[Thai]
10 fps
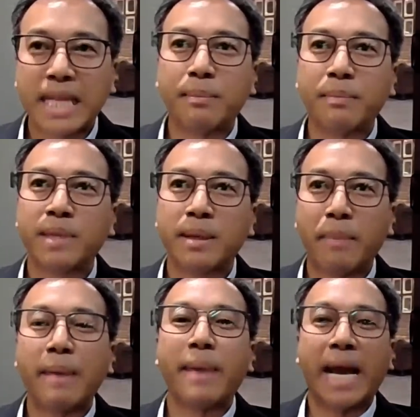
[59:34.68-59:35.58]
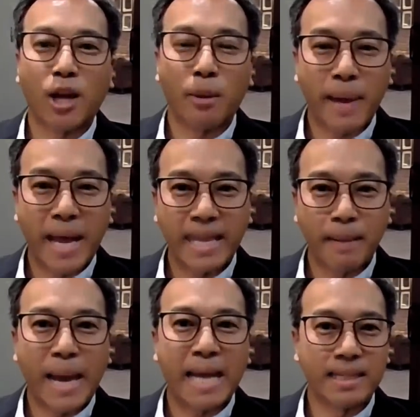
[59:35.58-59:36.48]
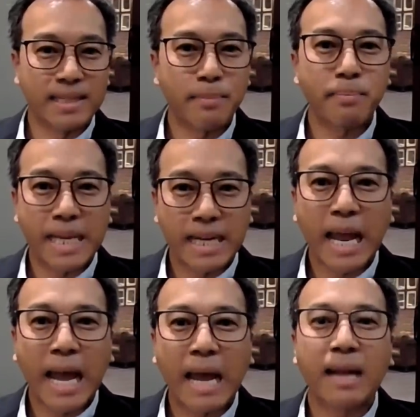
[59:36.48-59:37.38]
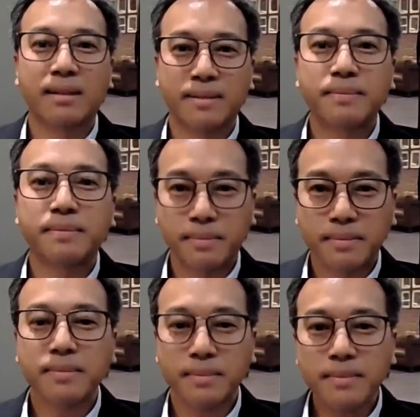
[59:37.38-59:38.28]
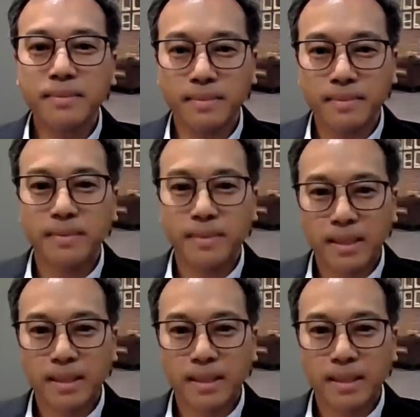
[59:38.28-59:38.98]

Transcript: ธีมใหม่ๆต่อไปอีก แปดถึงสิบ ปีข้างหน้าอืม